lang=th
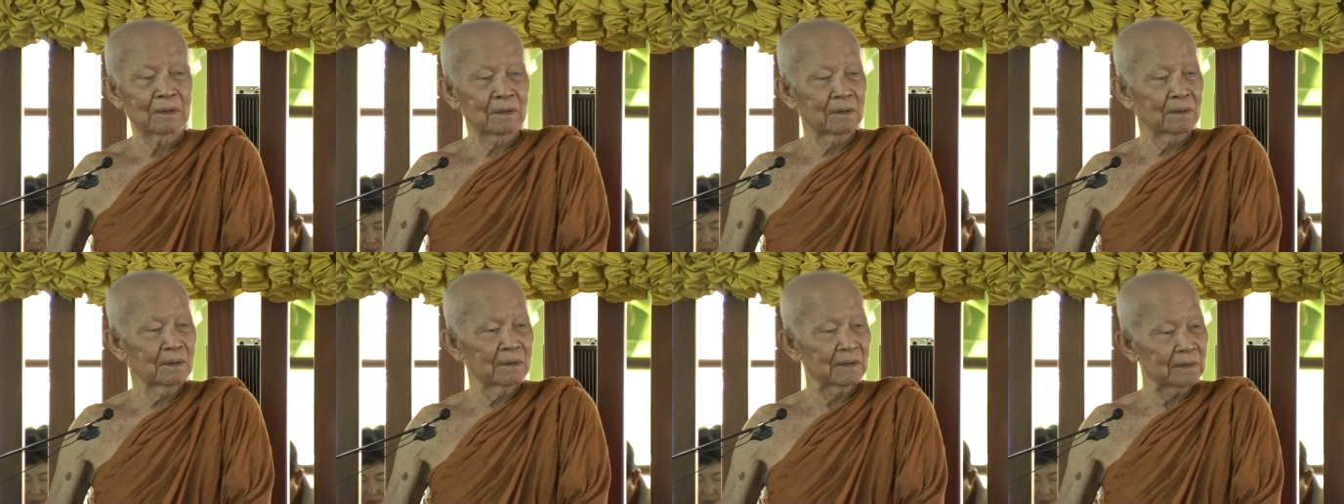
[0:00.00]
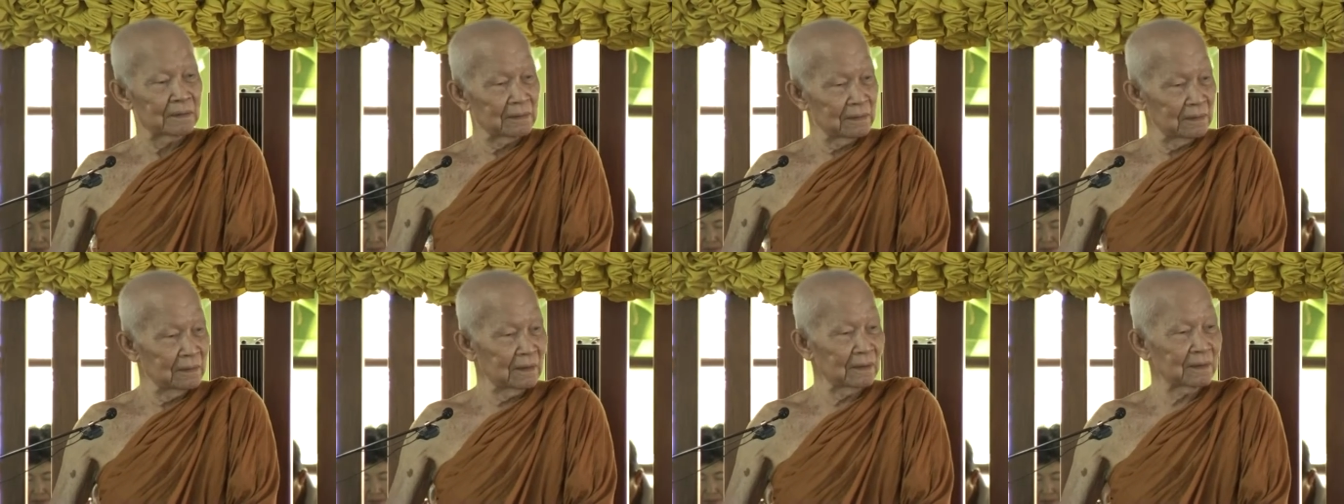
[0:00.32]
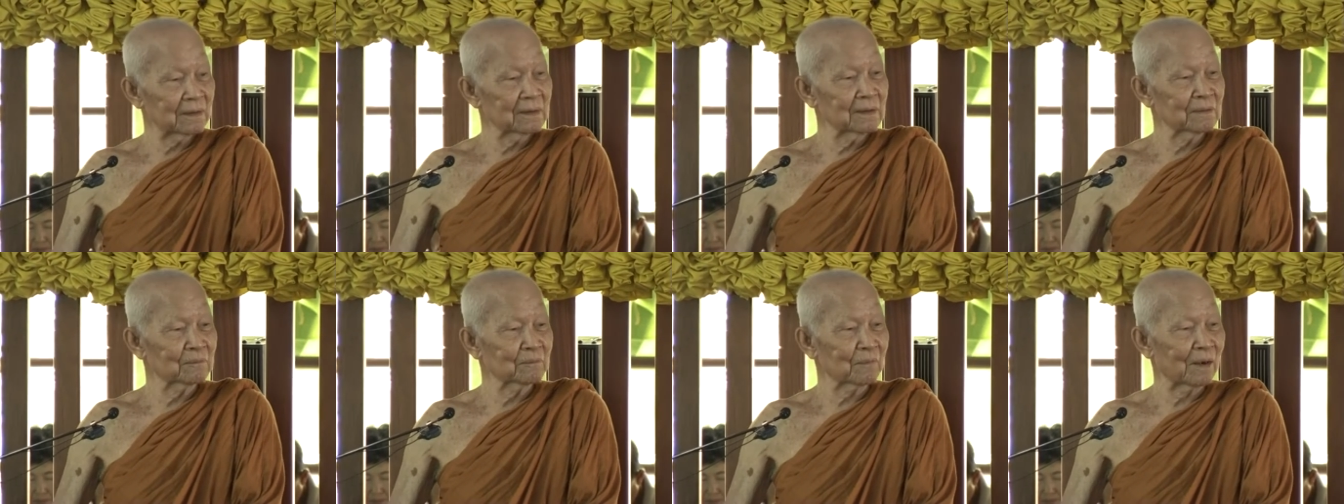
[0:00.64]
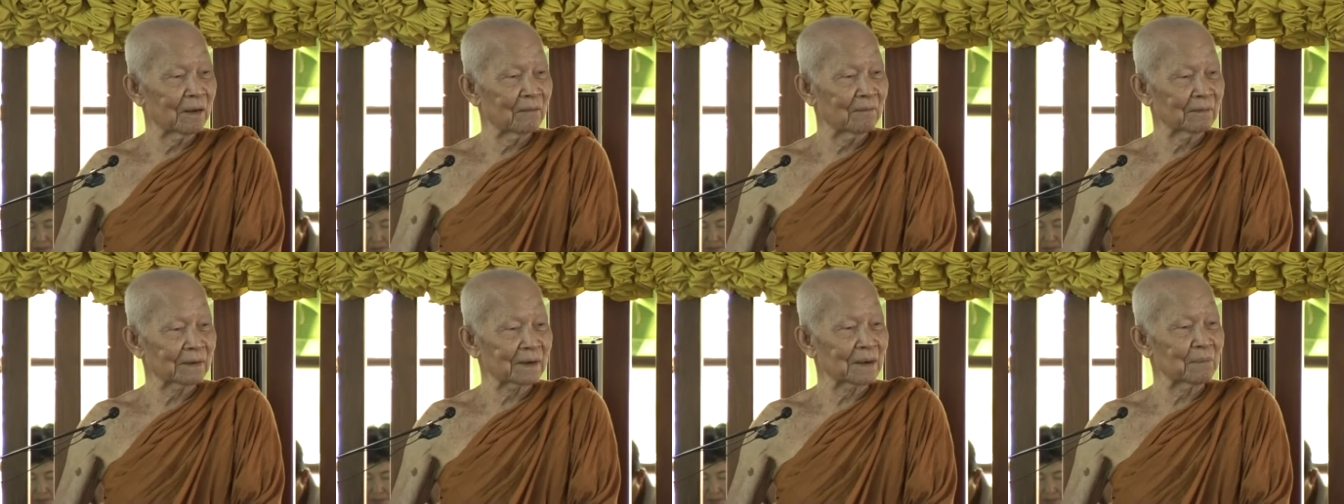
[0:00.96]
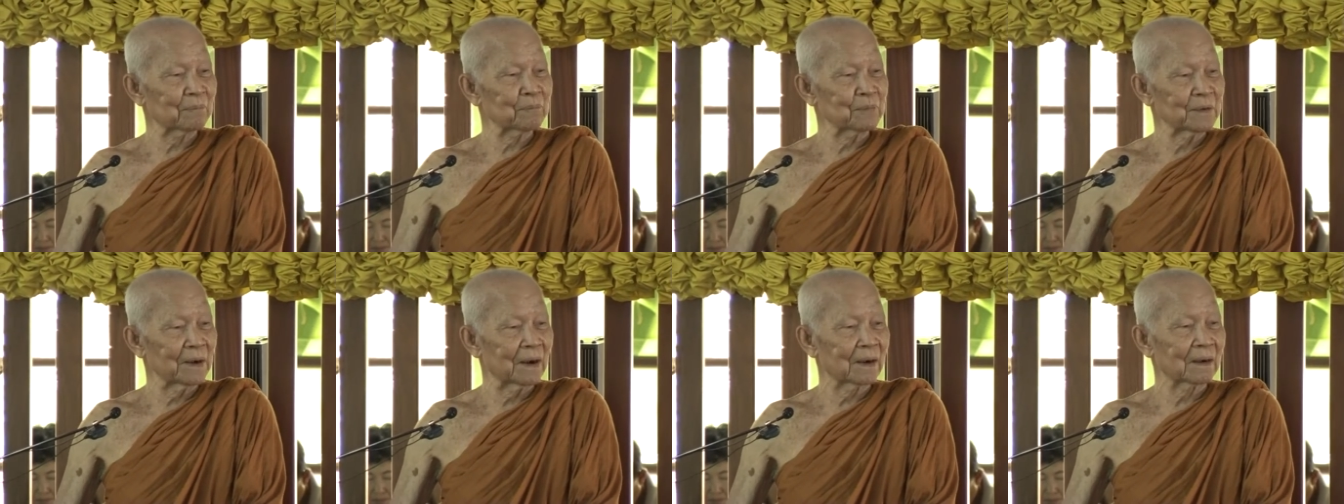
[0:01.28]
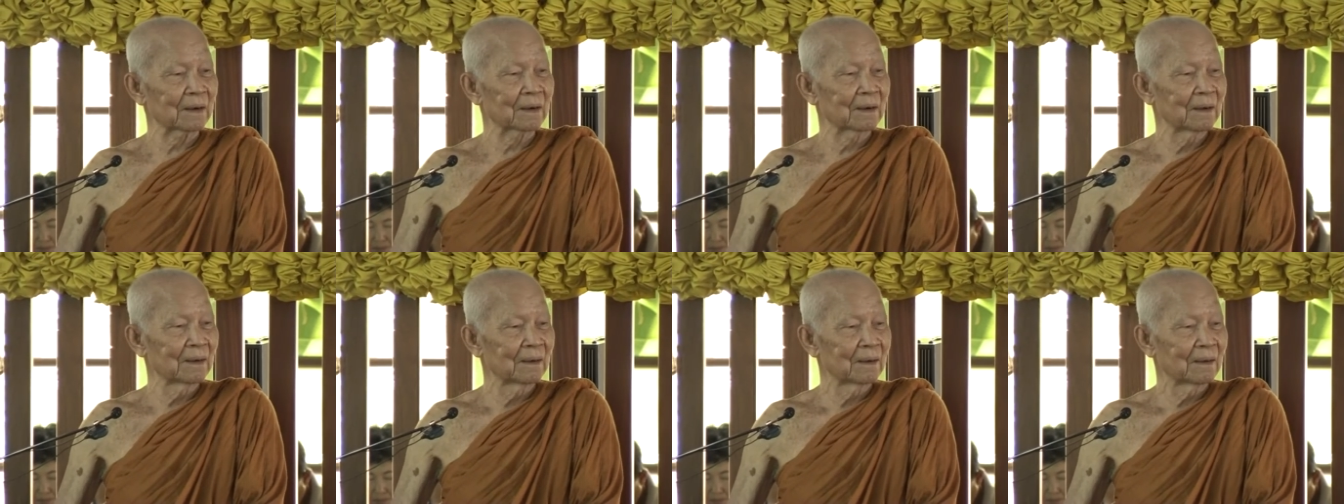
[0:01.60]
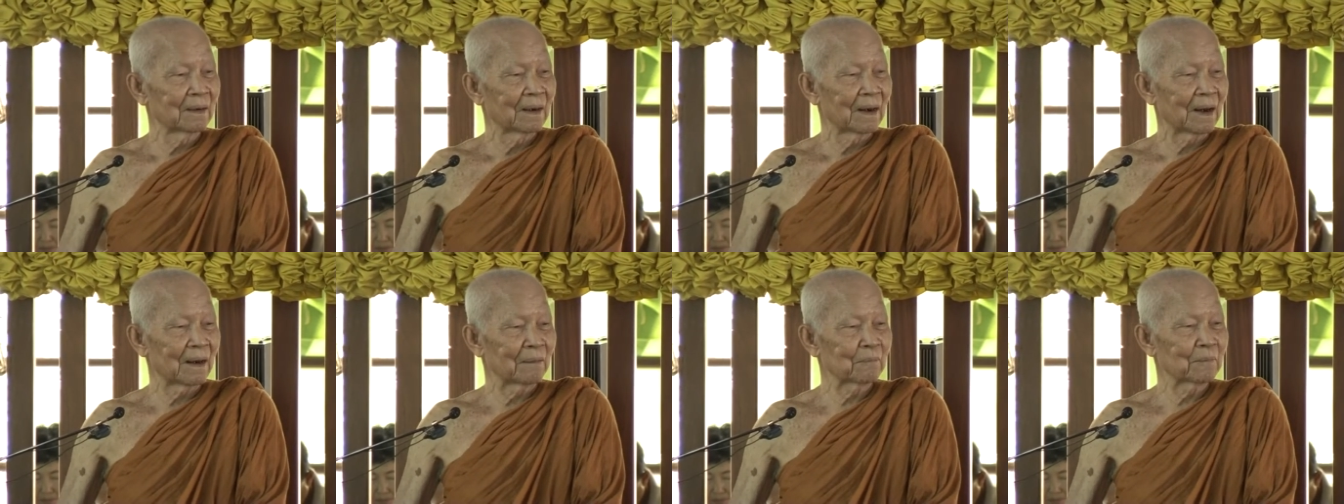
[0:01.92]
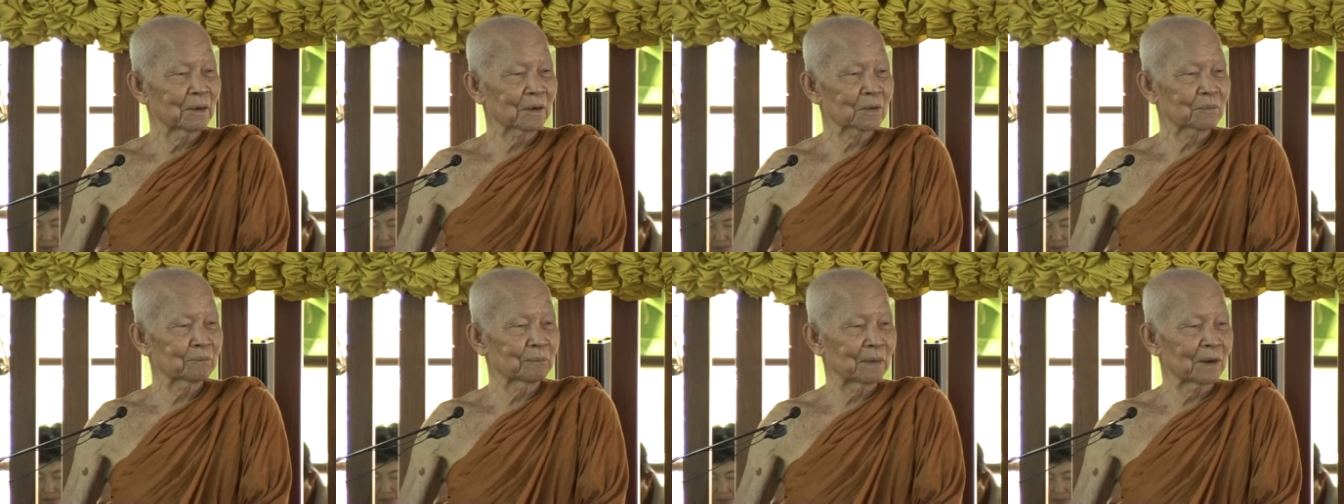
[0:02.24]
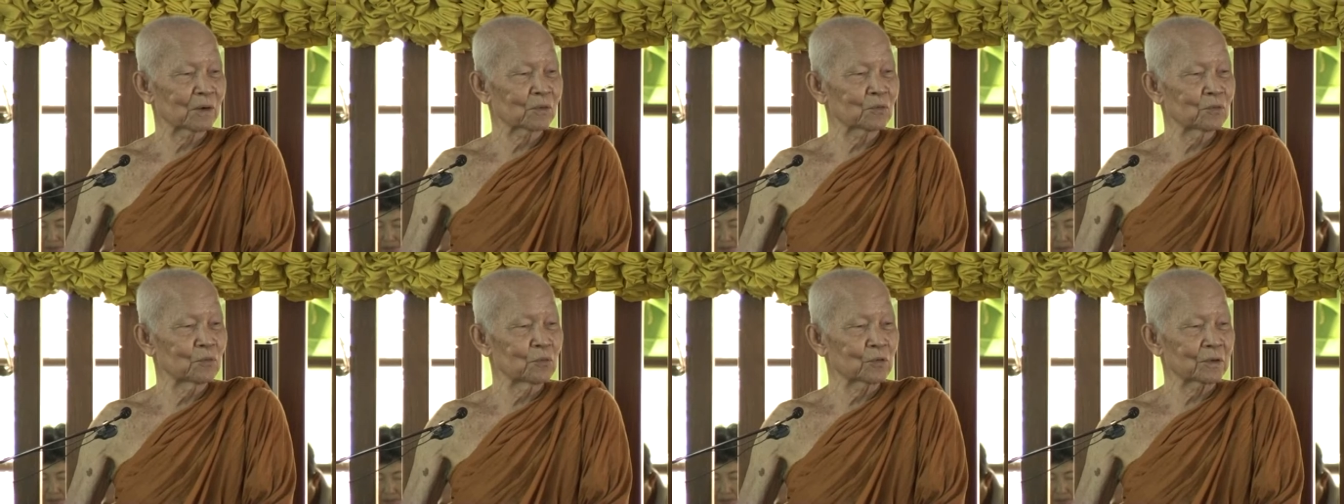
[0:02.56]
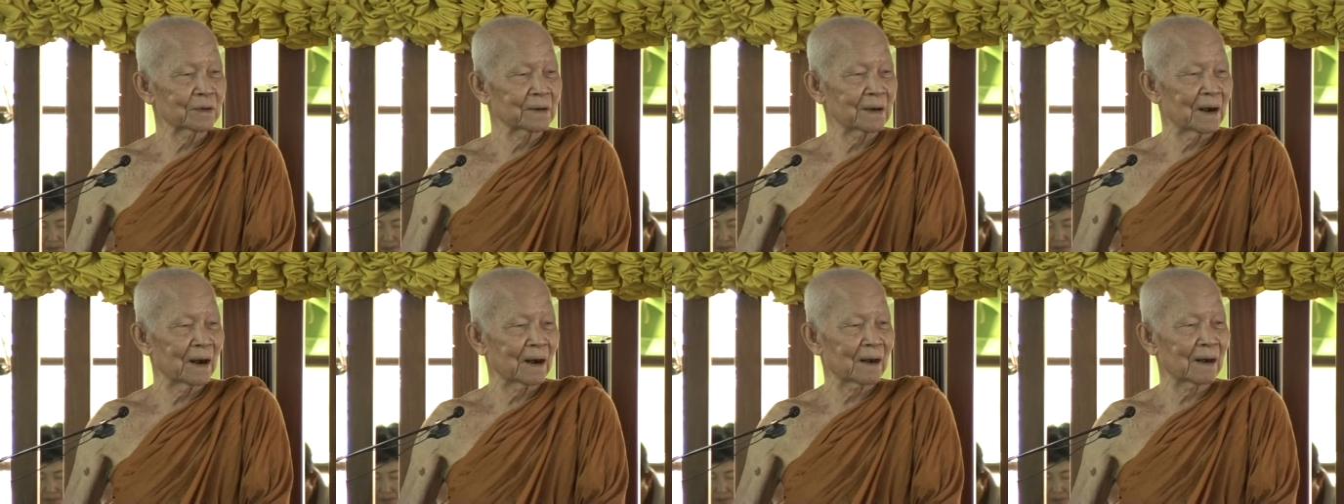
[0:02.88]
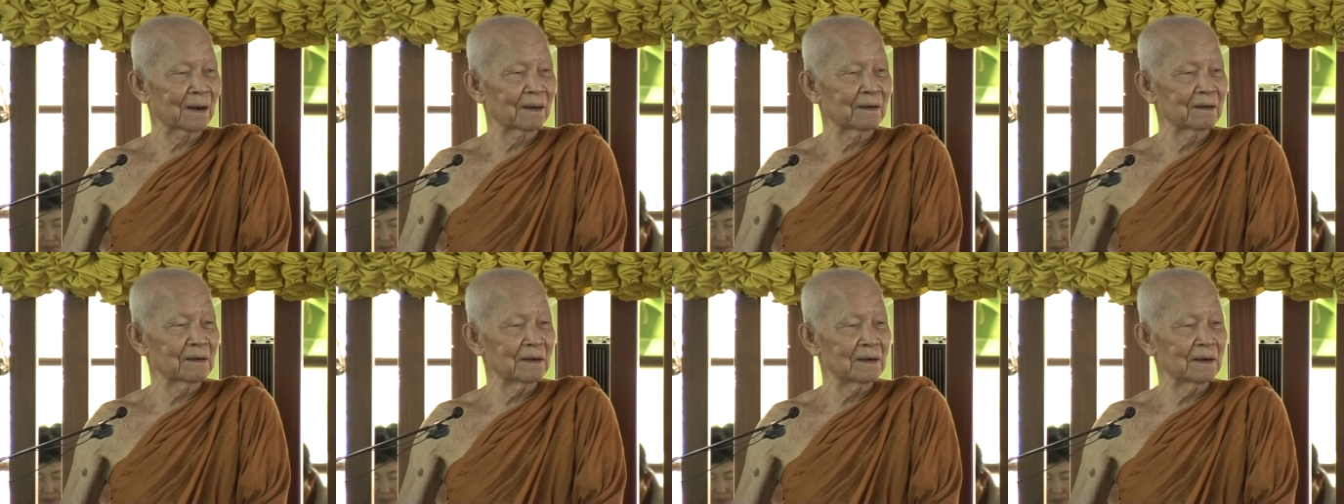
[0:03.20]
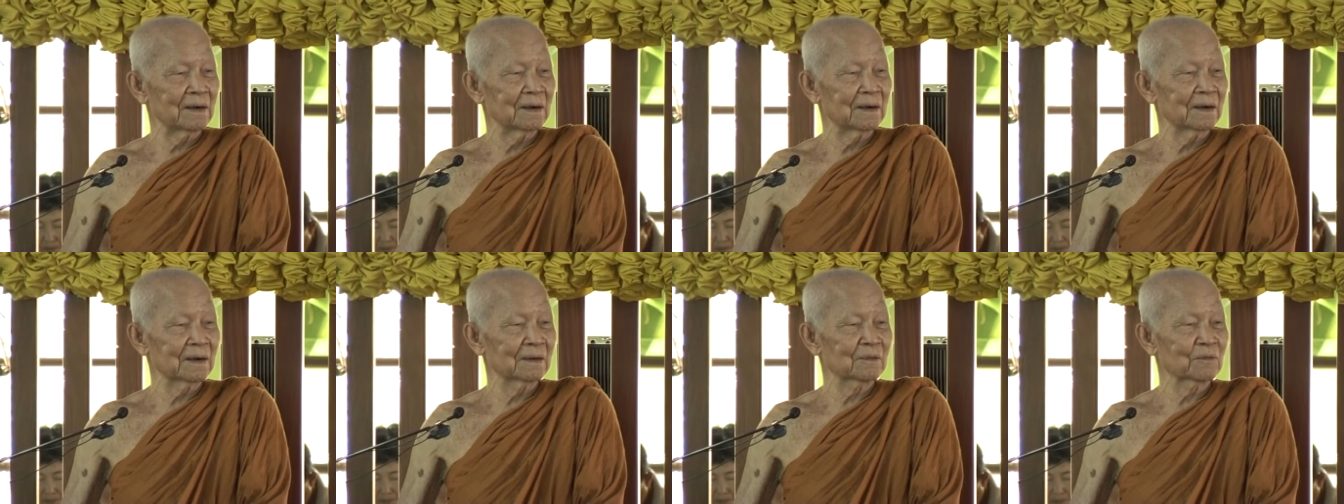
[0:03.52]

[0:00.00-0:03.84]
หรือขึ้นมาว่าจะเปลี่ยน ให้มันเป็นคู่เคียงกันหรือ